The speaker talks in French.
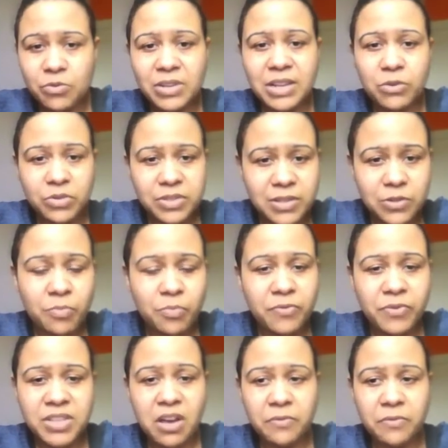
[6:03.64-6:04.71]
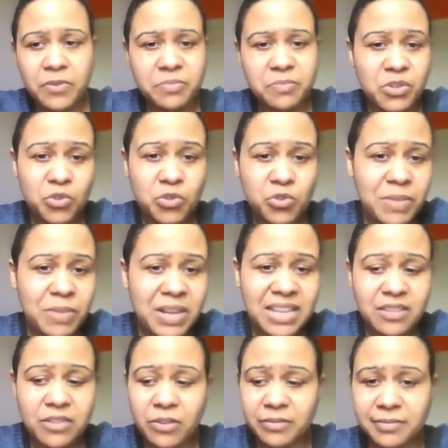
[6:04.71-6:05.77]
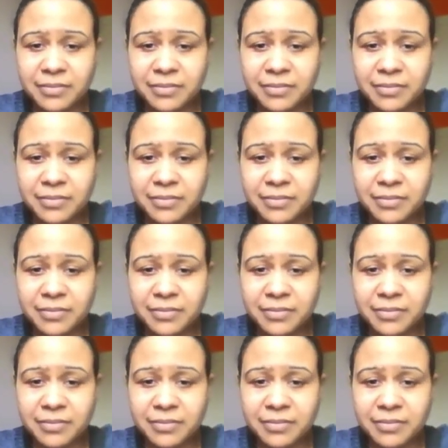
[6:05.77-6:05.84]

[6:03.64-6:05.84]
les conditions pour venir en France. Moi, je suis pas là-dedans.